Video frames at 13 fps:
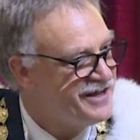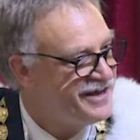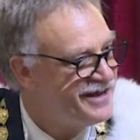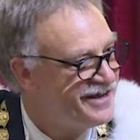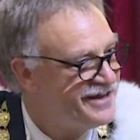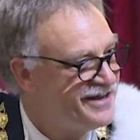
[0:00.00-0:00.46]

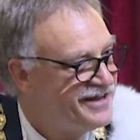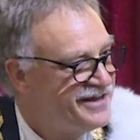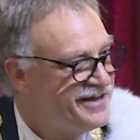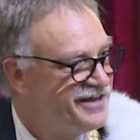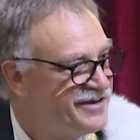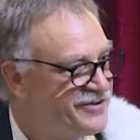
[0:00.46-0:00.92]
eh,
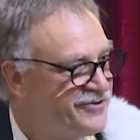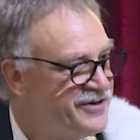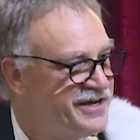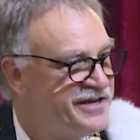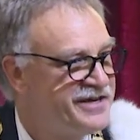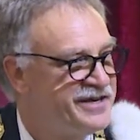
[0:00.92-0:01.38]
in
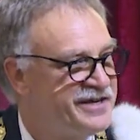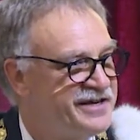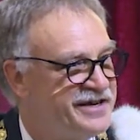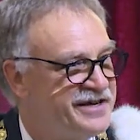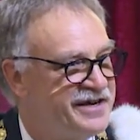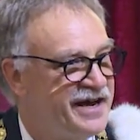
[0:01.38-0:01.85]
cui
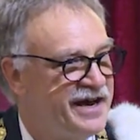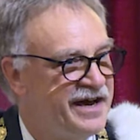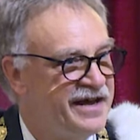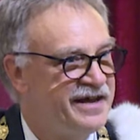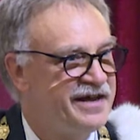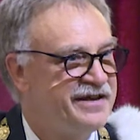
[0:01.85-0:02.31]
eh,
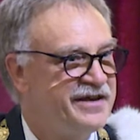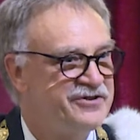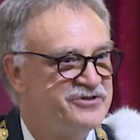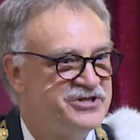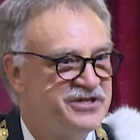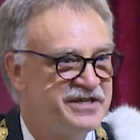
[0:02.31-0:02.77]
è
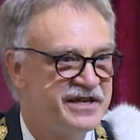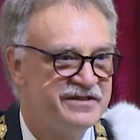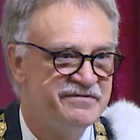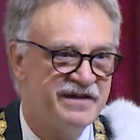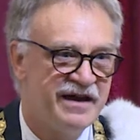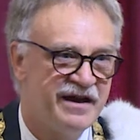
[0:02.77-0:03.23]
riuscita
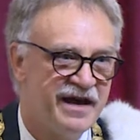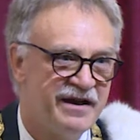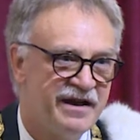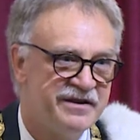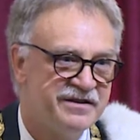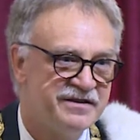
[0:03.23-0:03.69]
a,
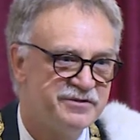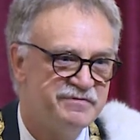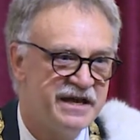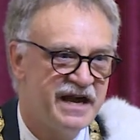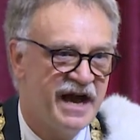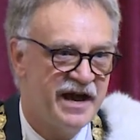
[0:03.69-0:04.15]
a,
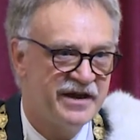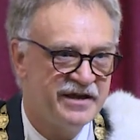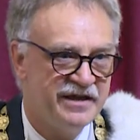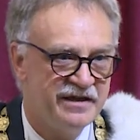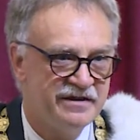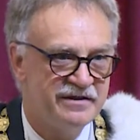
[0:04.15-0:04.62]

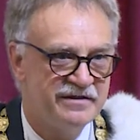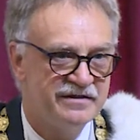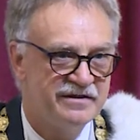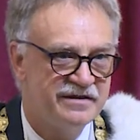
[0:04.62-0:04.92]
spiegare